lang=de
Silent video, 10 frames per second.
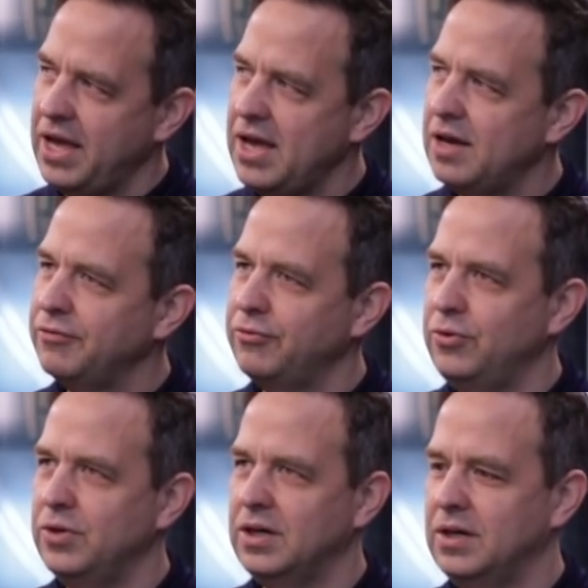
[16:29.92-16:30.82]
eher
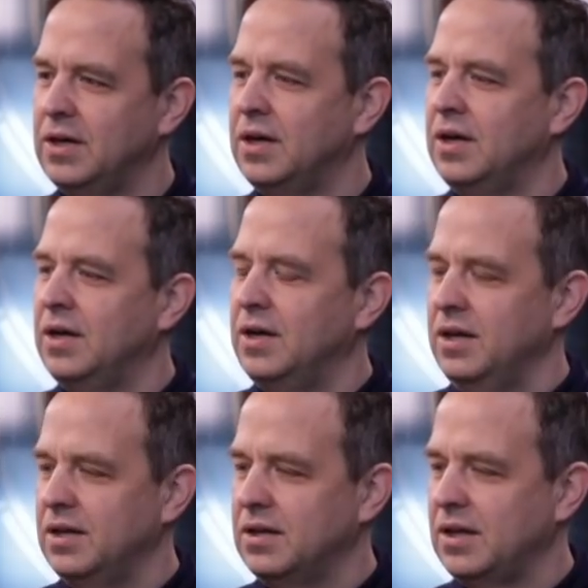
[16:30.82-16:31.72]
für
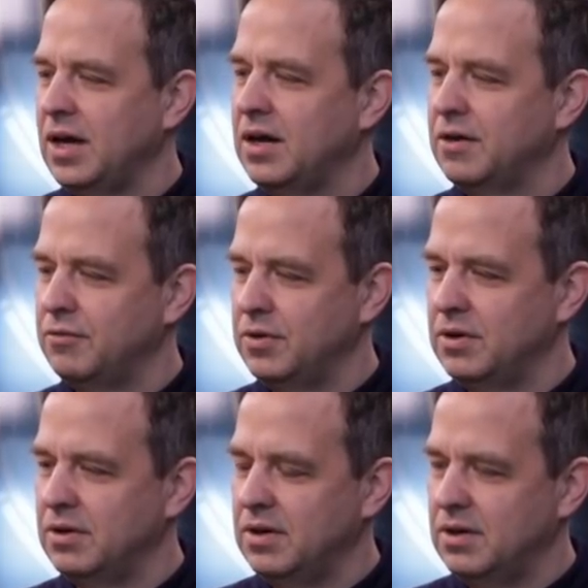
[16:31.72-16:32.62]
in der
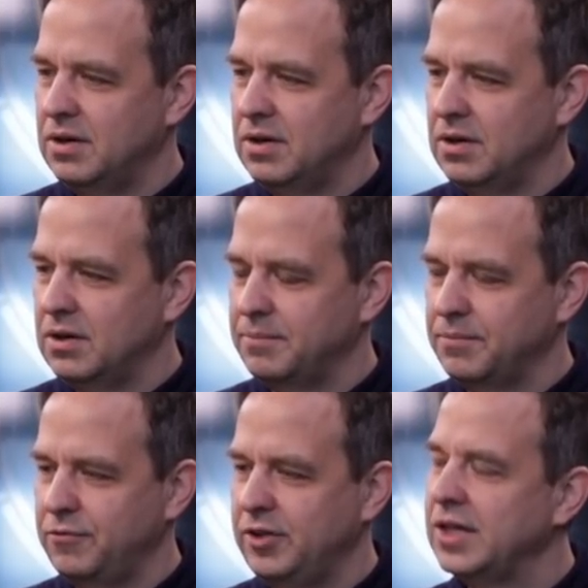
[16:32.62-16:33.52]
äh,
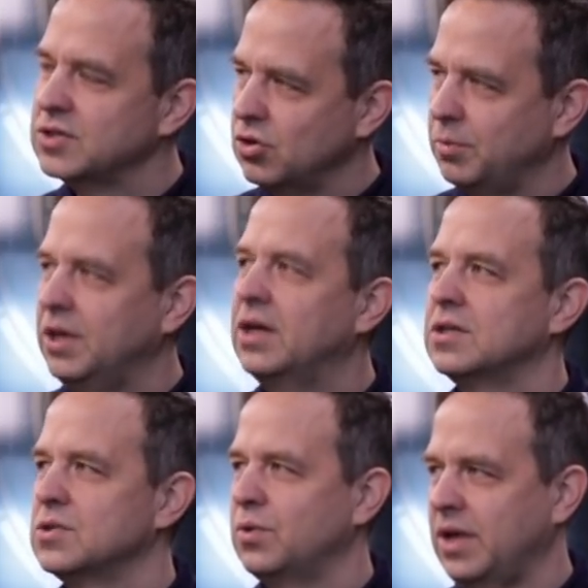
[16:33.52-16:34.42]
ähm,
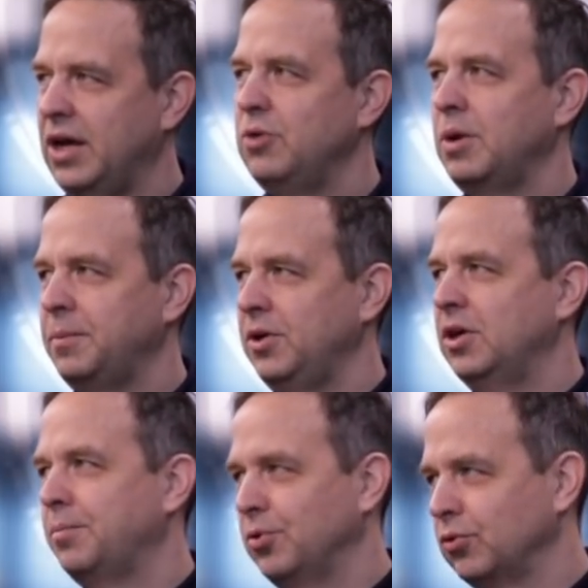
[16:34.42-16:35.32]
Finanzkommunikation eher über
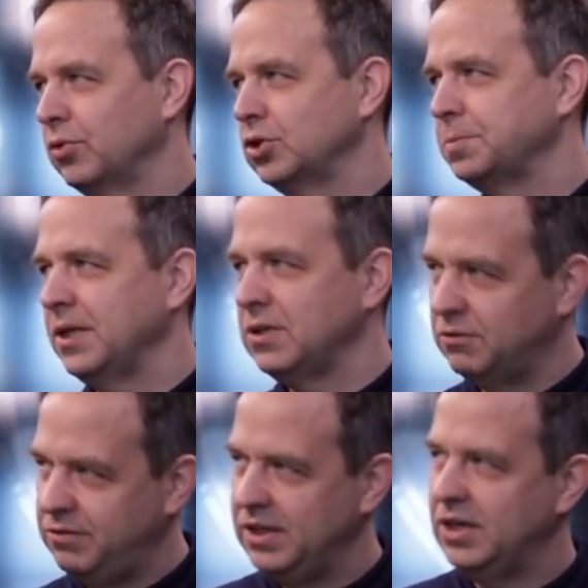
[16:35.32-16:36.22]
ihre Produkte sprechen
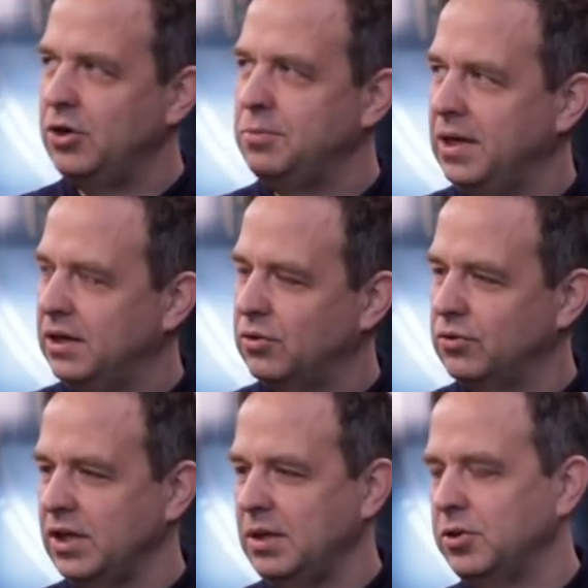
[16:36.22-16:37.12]
und weniger über ihre
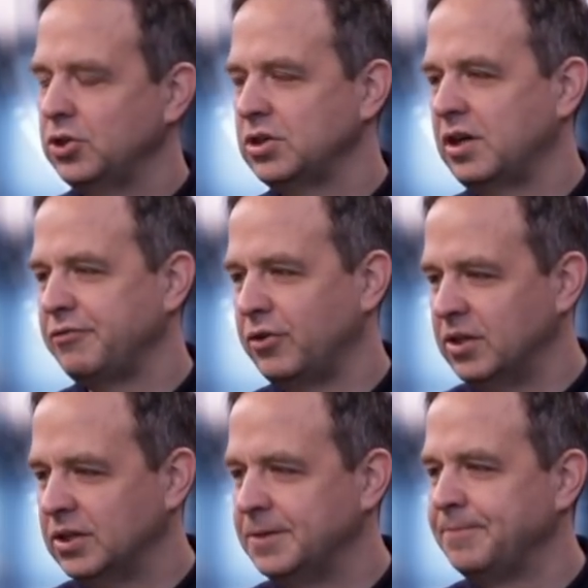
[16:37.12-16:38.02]
unternehmerischen
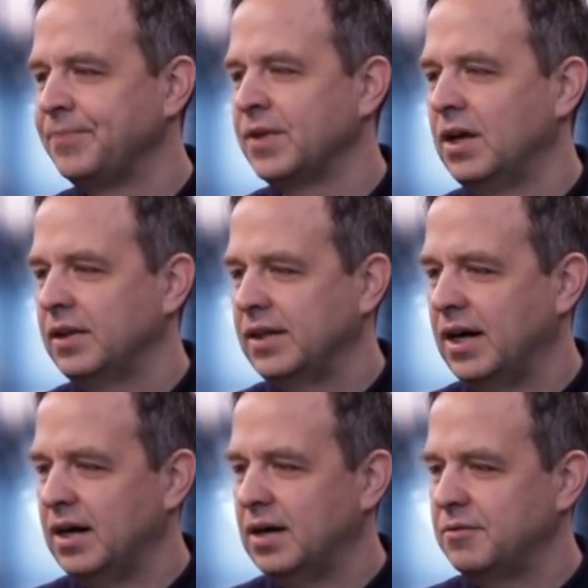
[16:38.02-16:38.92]
Erfolge,
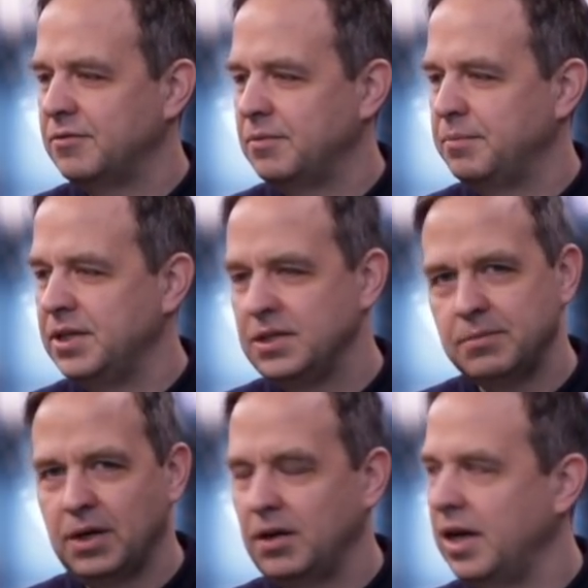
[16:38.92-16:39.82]
da bin ich
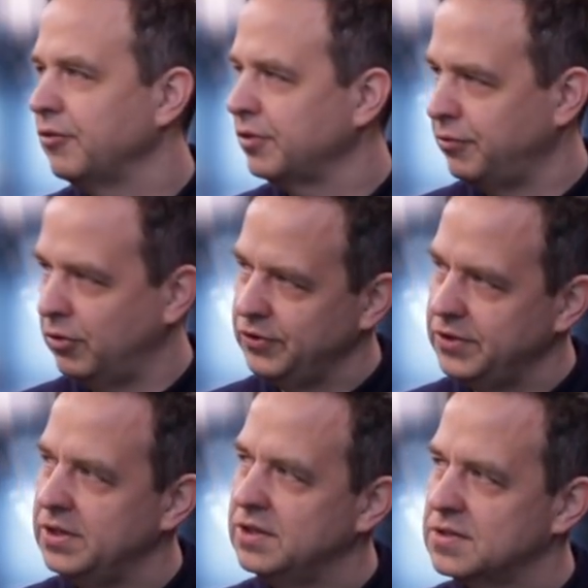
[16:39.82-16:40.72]
immer eher auf der
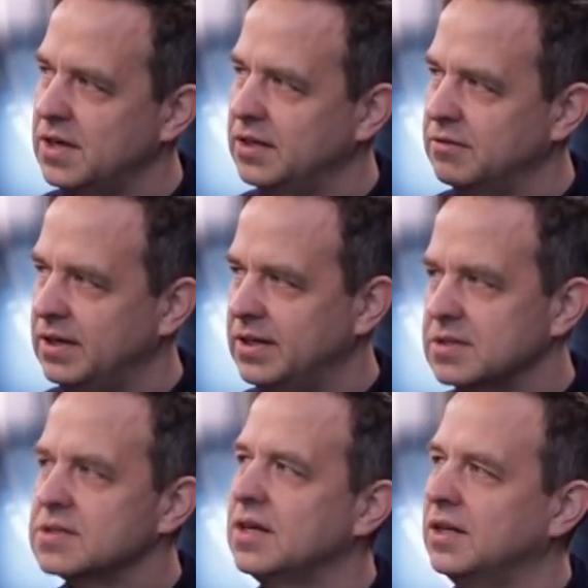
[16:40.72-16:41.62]
vorsichtigen Seite, weil
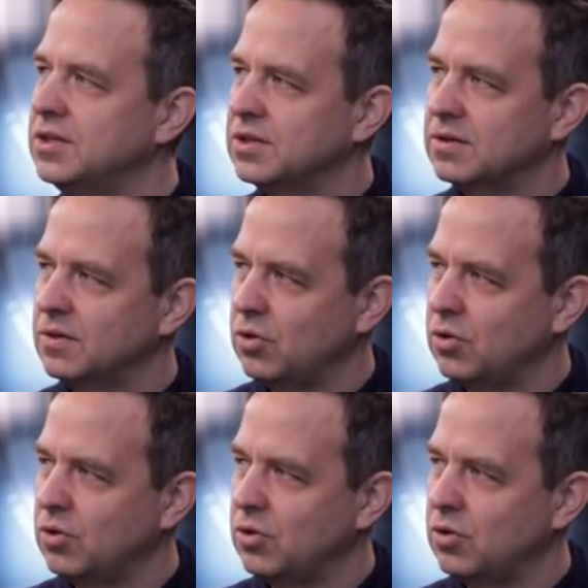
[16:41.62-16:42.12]
das ist ja nicht